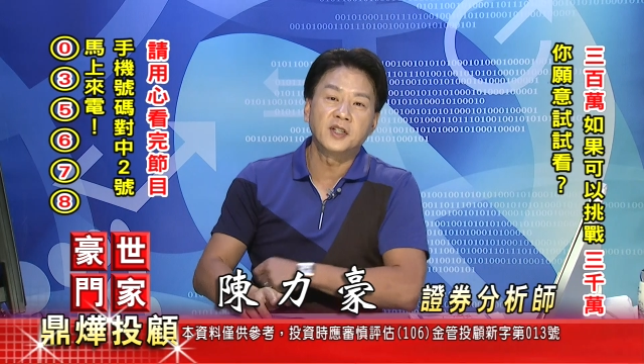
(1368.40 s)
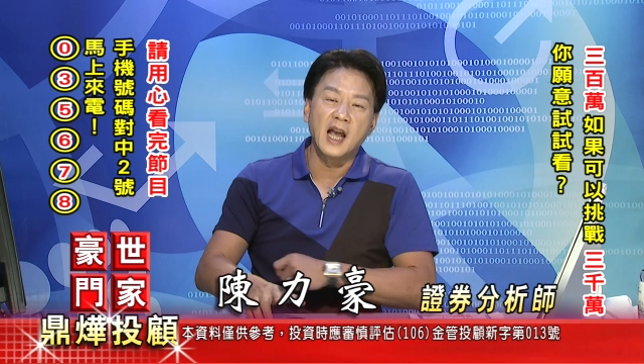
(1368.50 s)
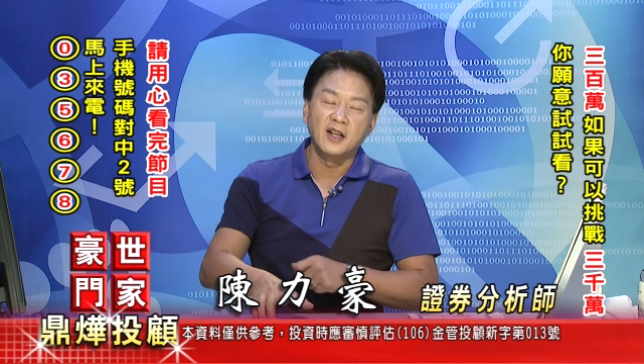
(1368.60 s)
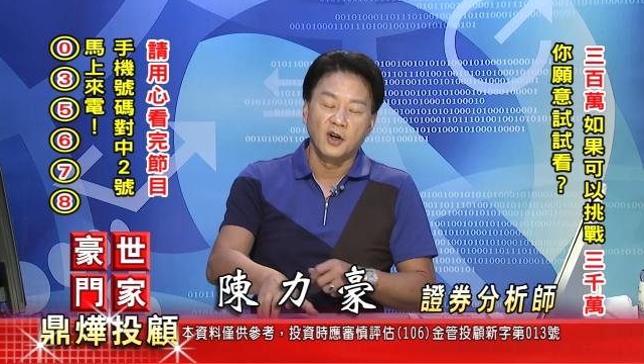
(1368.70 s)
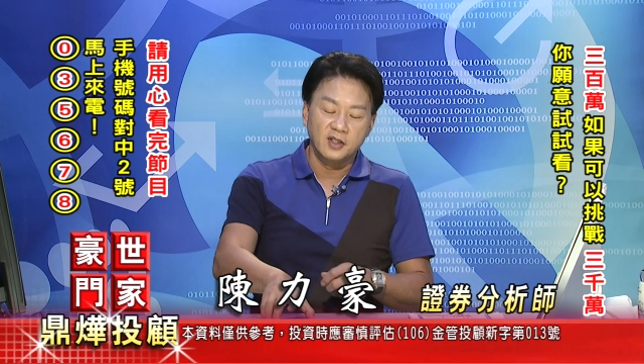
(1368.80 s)
亲
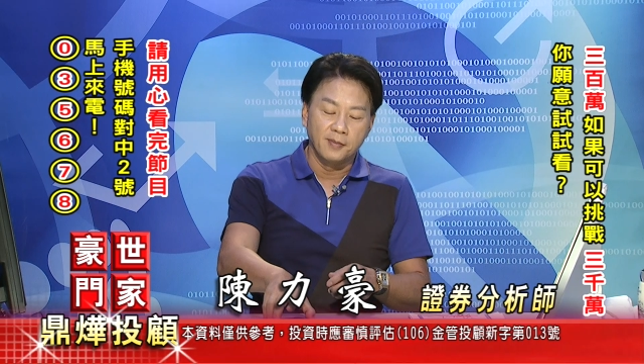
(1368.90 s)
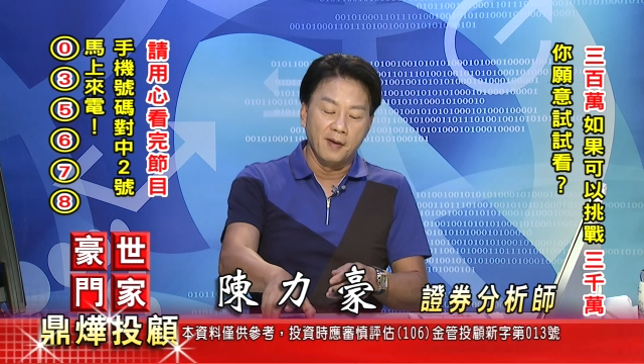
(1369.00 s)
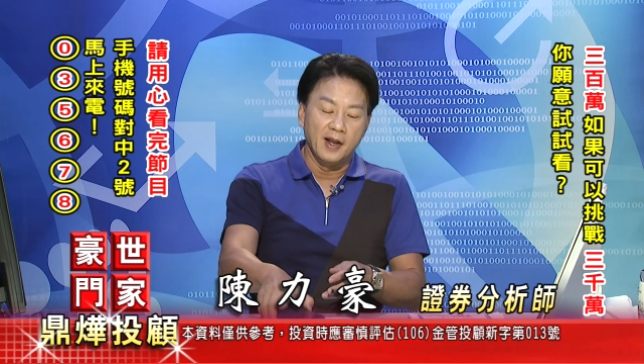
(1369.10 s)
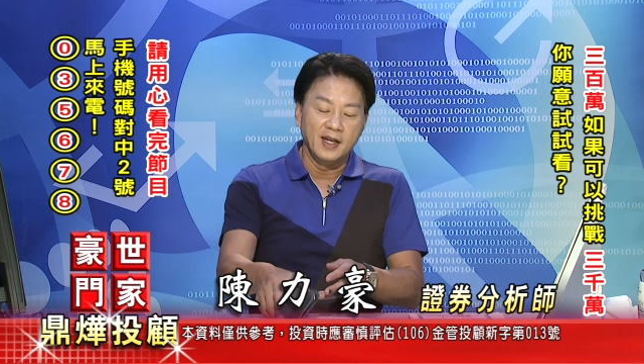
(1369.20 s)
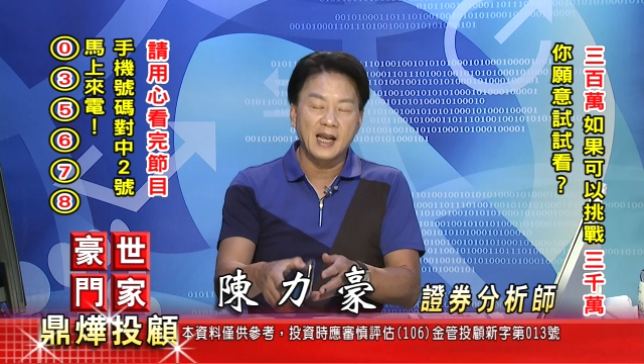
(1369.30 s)
爱的投资朋
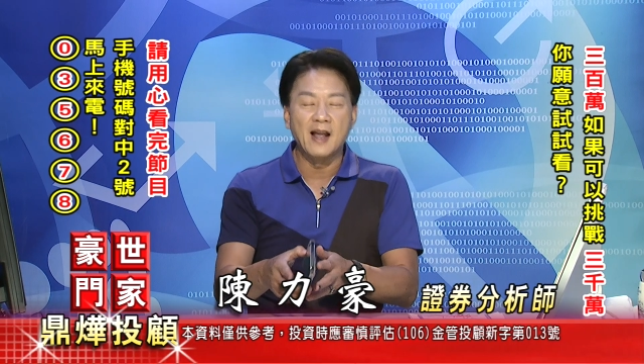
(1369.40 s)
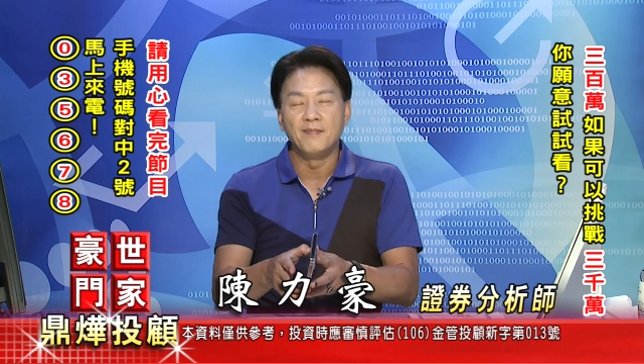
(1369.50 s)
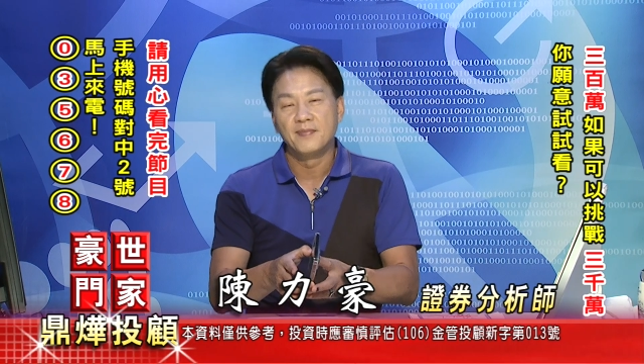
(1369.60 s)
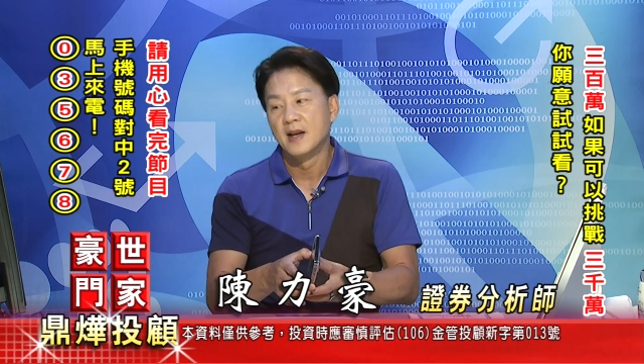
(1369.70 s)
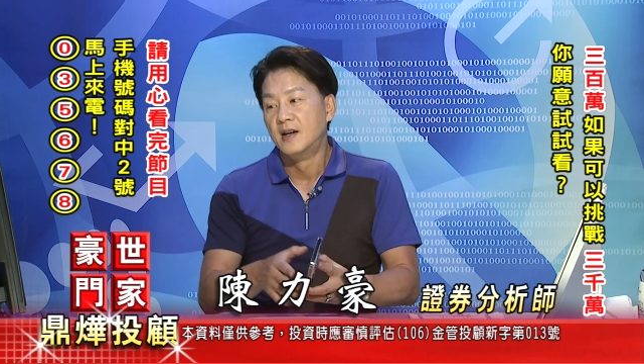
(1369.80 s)
友们，你
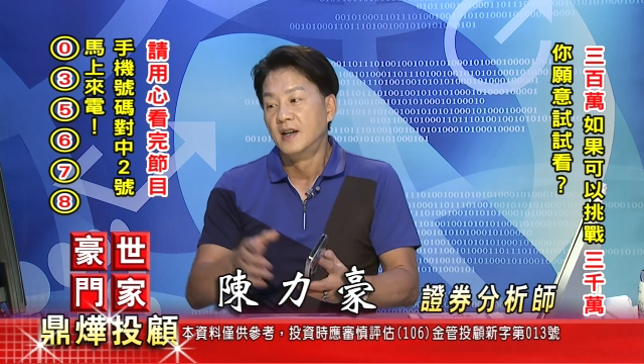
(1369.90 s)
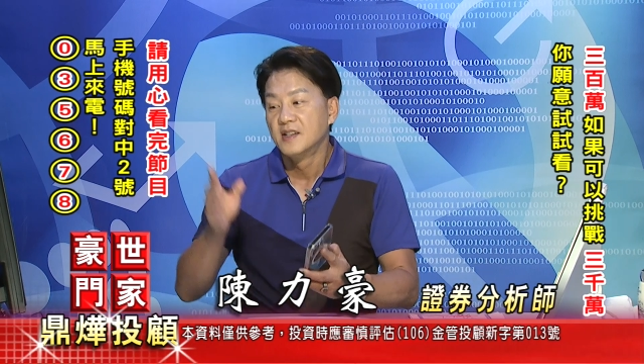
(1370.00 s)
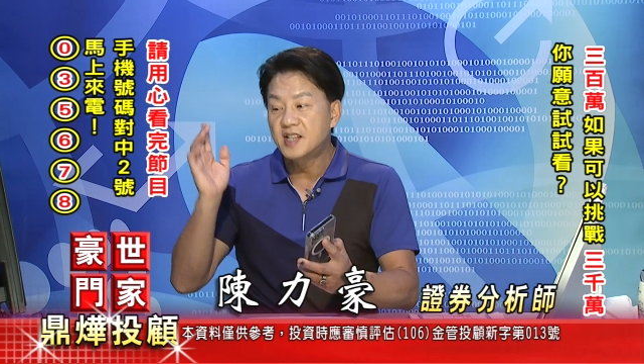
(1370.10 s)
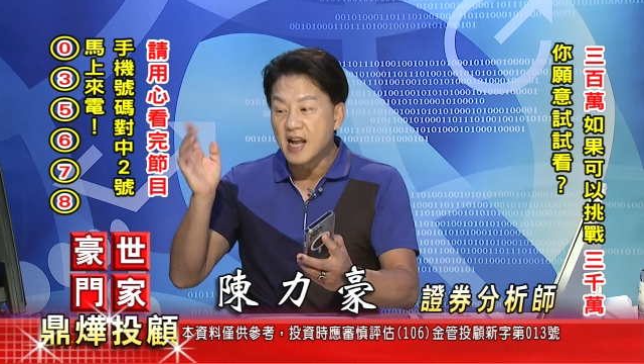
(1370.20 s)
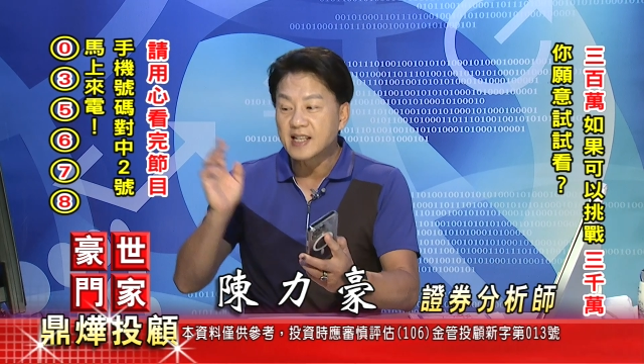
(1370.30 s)
看，
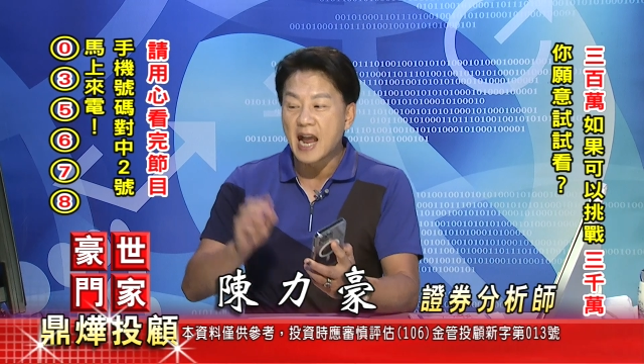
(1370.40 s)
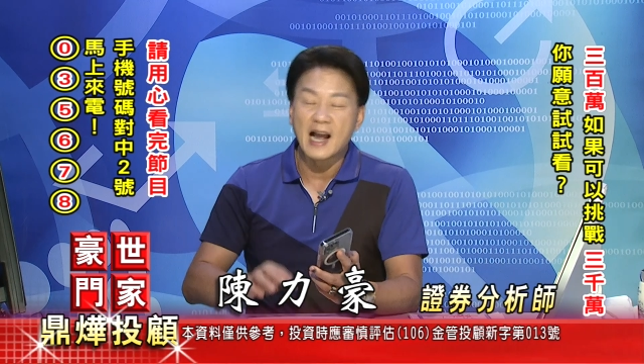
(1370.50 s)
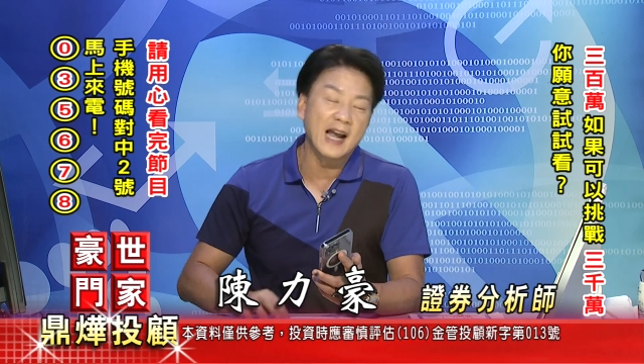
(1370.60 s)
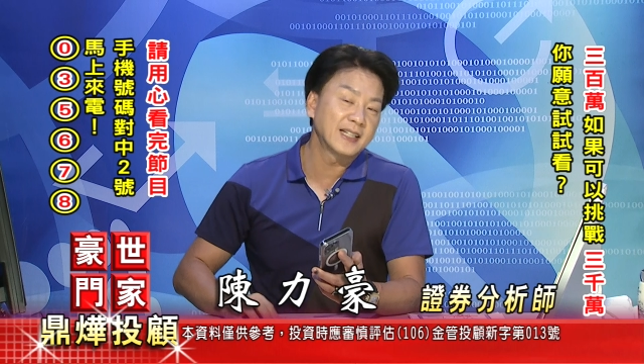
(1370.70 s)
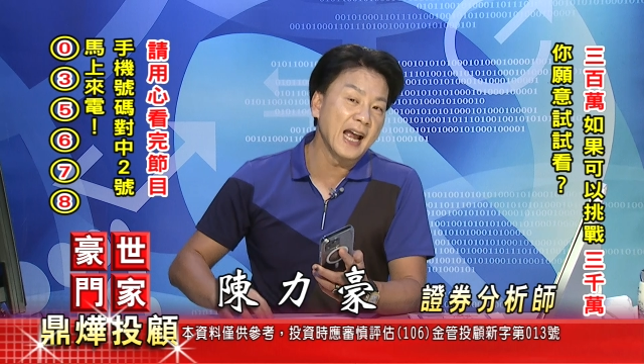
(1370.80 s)
现在
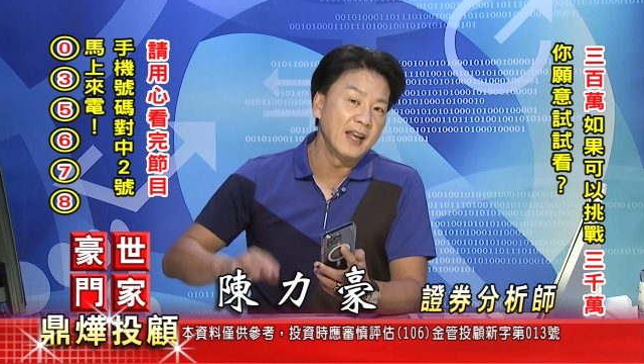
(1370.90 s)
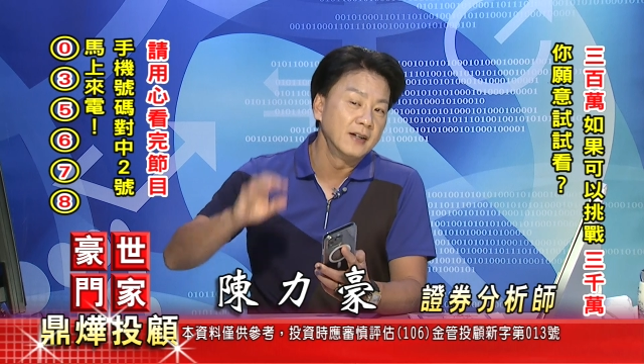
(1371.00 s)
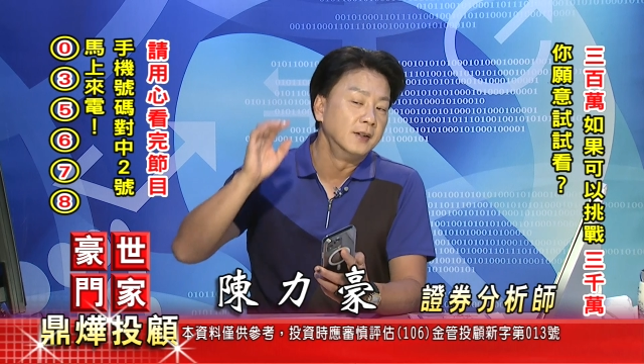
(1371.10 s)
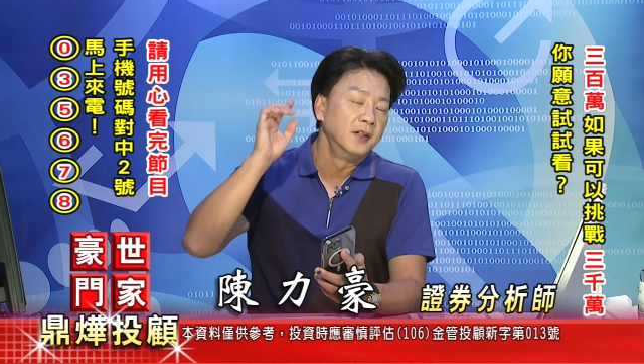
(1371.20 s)
还在，